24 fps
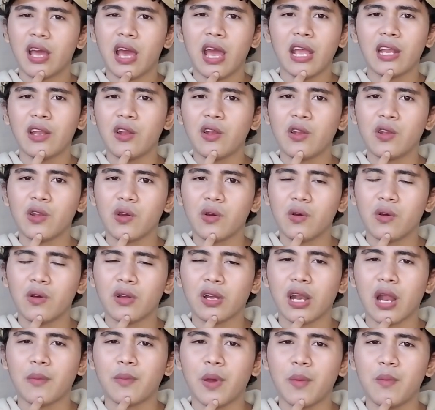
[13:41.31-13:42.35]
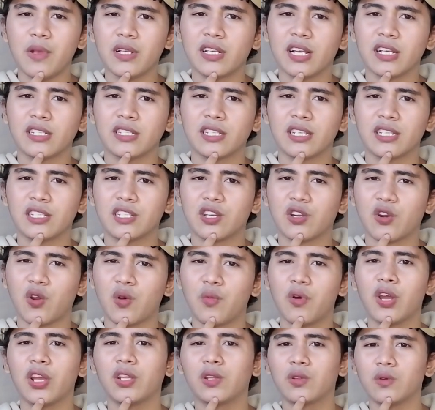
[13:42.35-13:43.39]
I don't know kenapa bisa
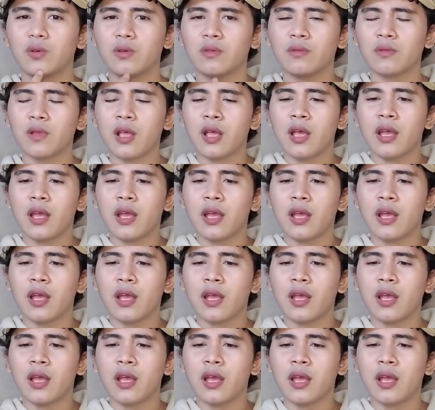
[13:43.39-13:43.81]
seceroboh itu.